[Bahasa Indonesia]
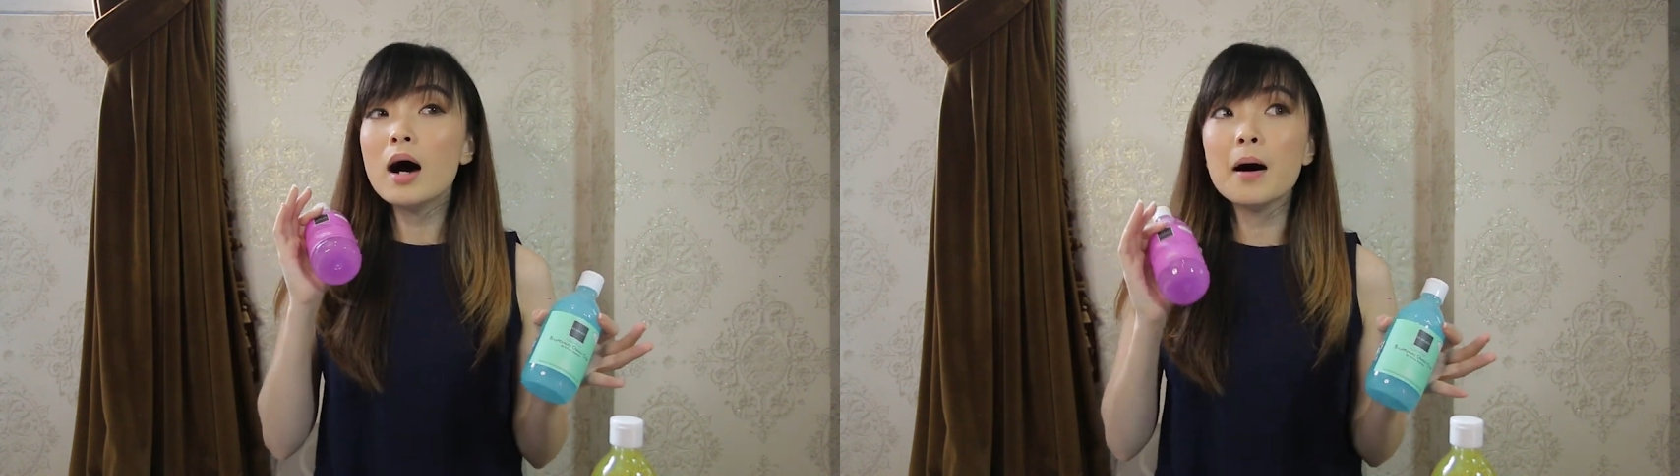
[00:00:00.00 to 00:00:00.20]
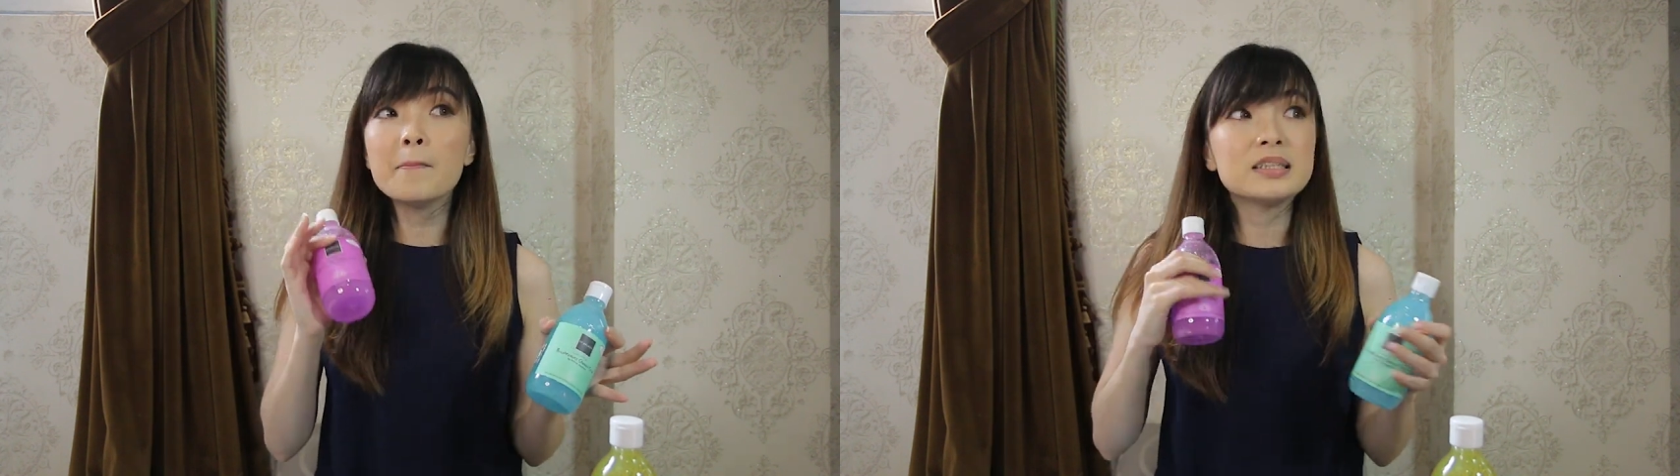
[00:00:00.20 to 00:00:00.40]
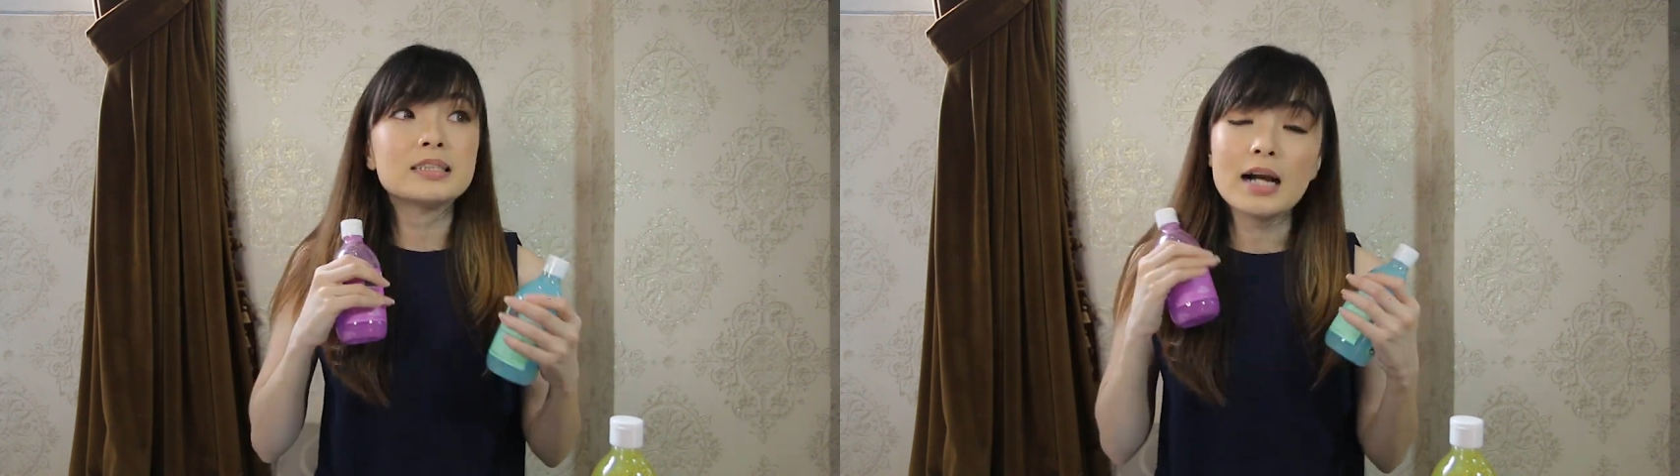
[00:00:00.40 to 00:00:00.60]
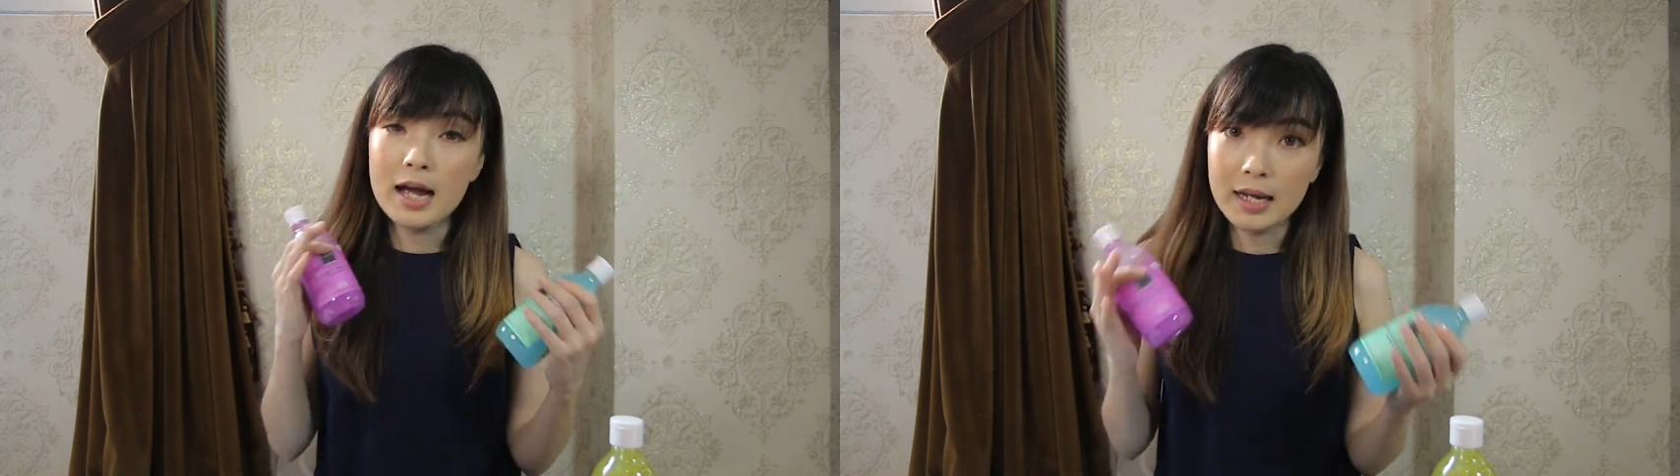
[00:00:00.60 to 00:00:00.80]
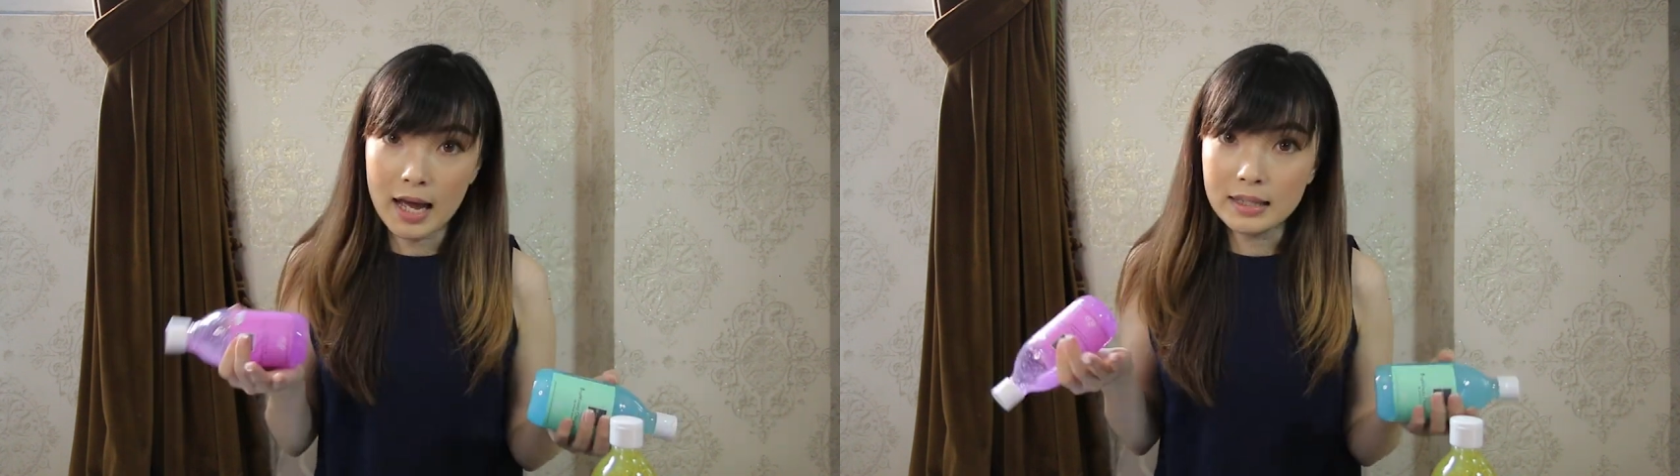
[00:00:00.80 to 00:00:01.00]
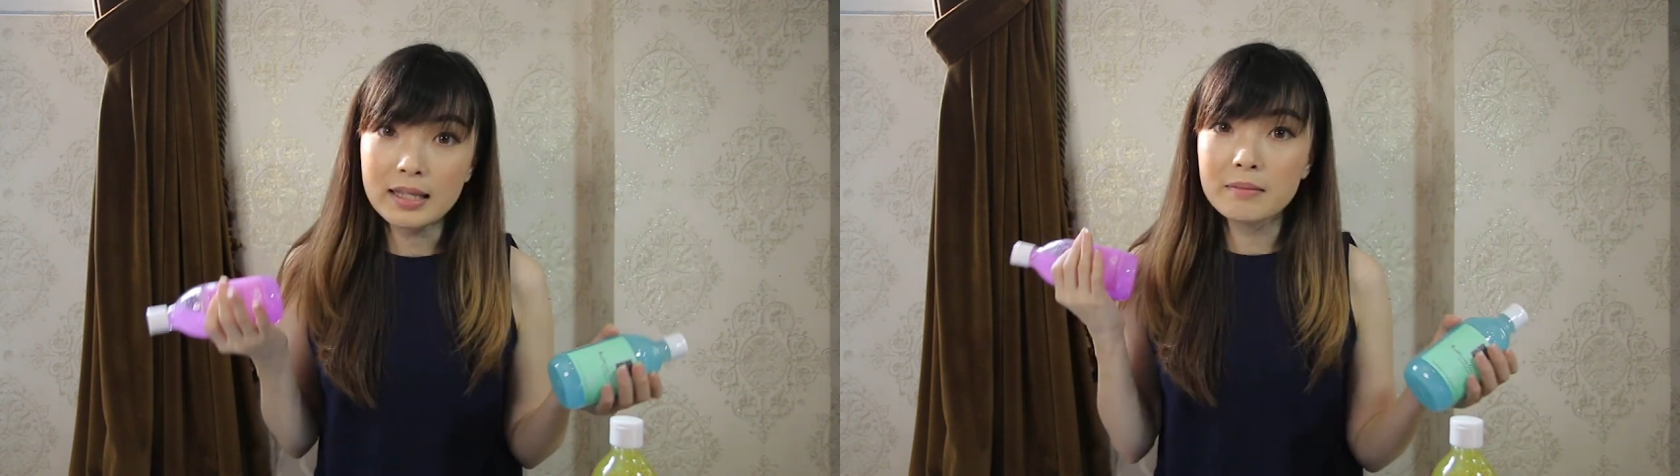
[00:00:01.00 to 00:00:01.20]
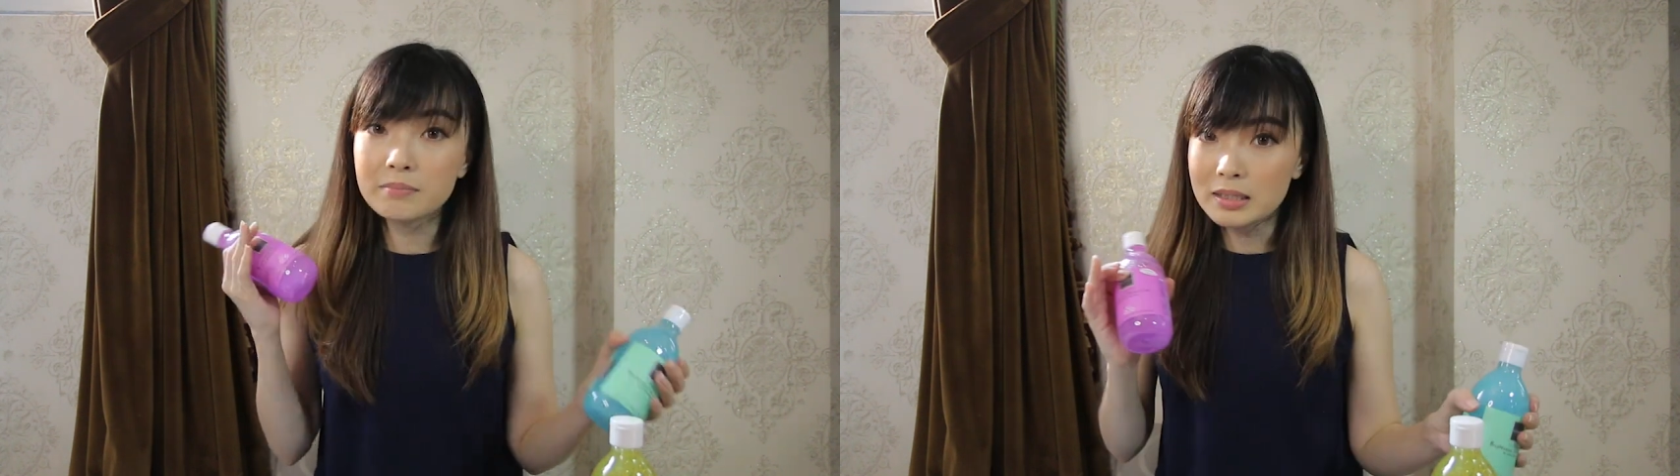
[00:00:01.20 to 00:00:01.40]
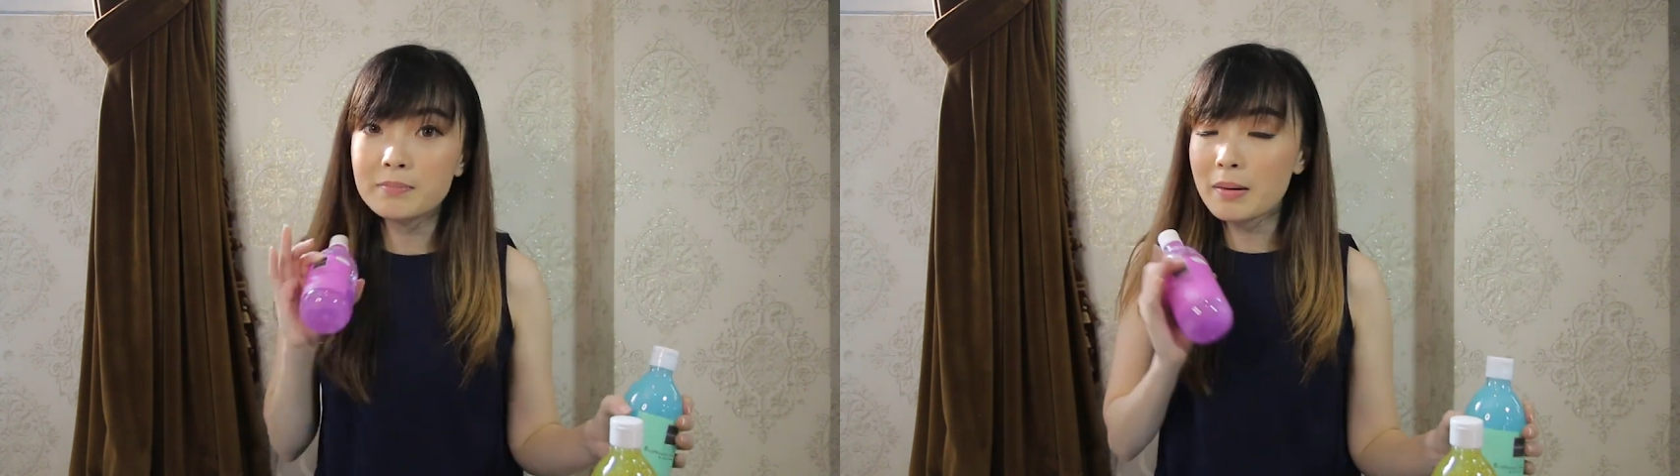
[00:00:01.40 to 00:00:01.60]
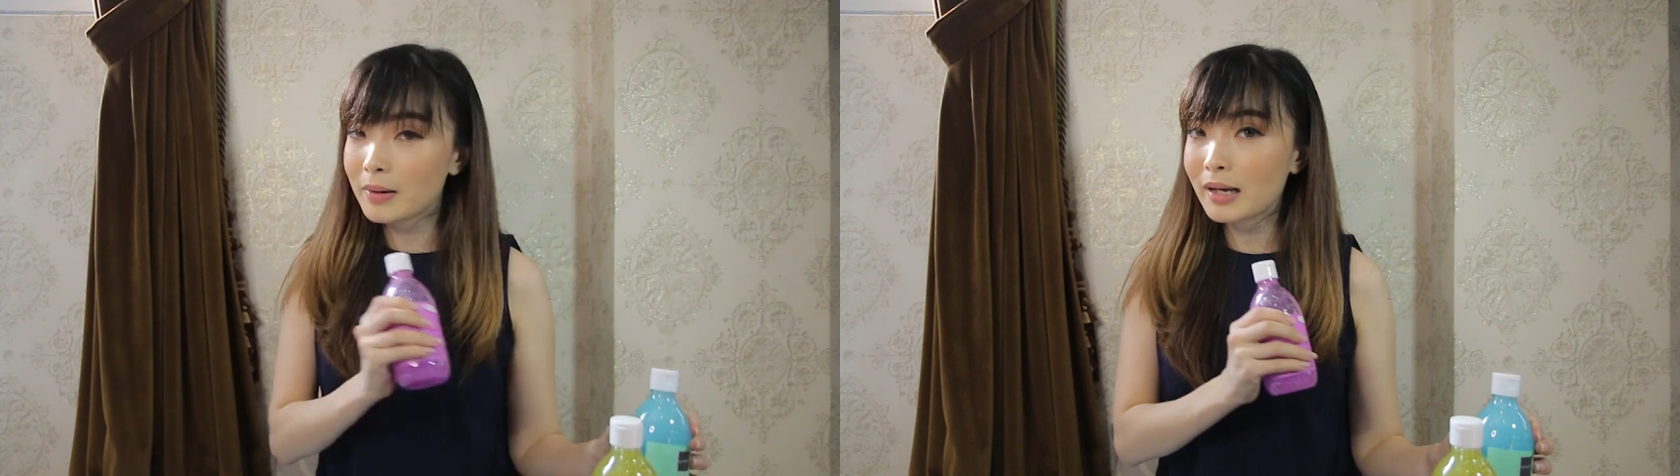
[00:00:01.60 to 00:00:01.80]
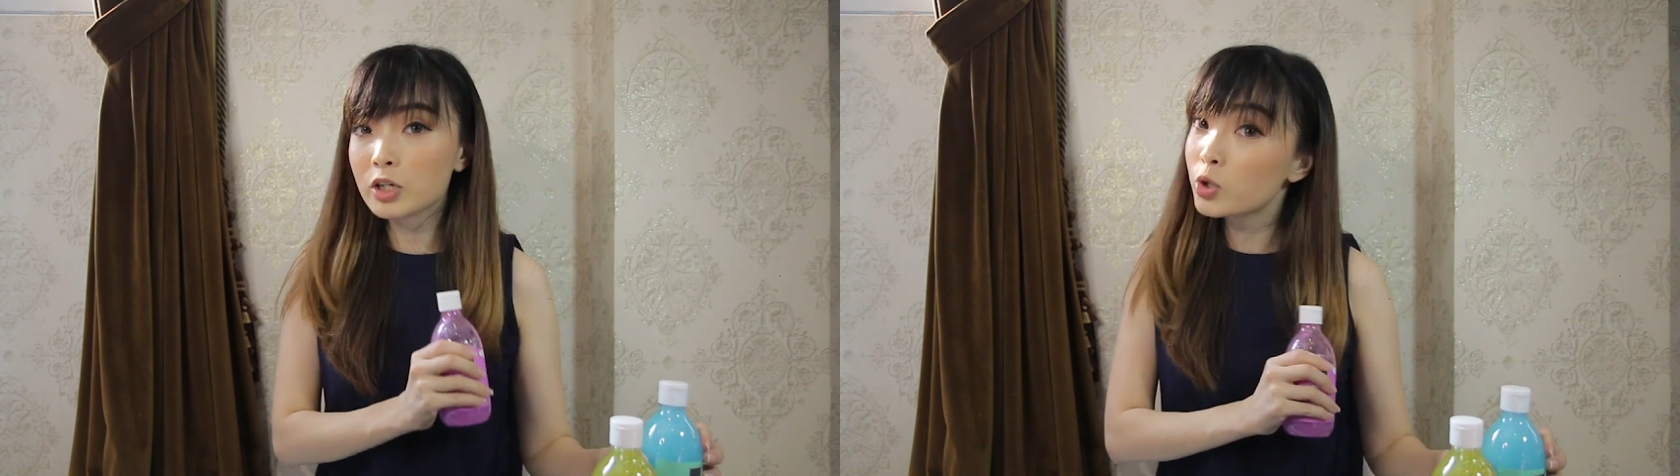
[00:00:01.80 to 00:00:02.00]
uh, eh, mencerahkan dan melembabkan